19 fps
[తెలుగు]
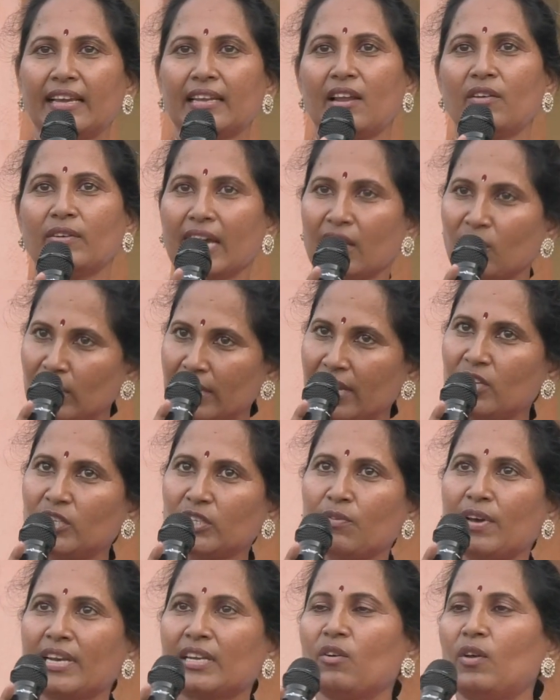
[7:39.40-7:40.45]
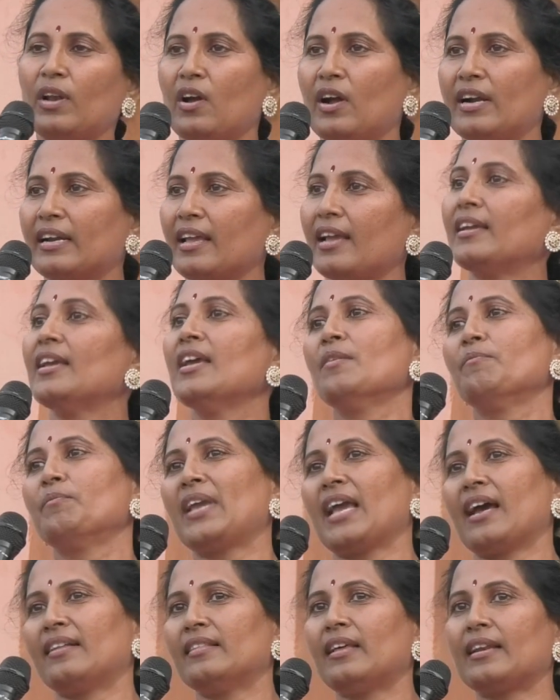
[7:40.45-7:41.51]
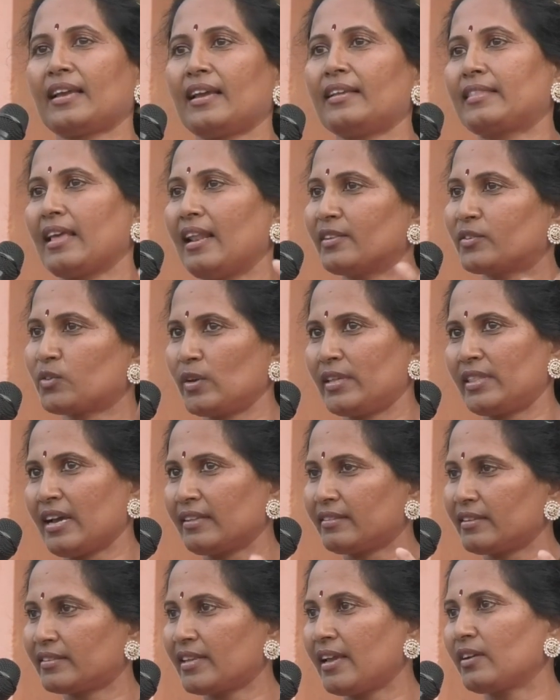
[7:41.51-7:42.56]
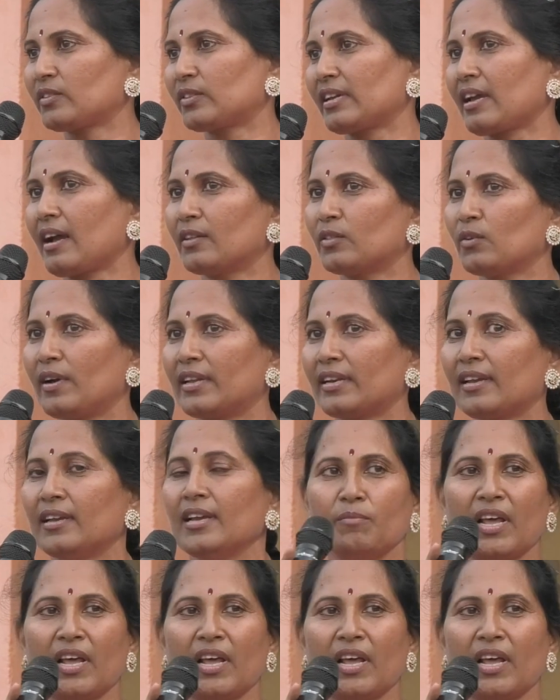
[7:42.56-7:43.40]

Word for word: నాగేశ్వరరావు గారు నియోజకవర్గంలో ఉంటే మీ అందరికీ తెలుసు ఇది అతిశయక్తి కాదు అని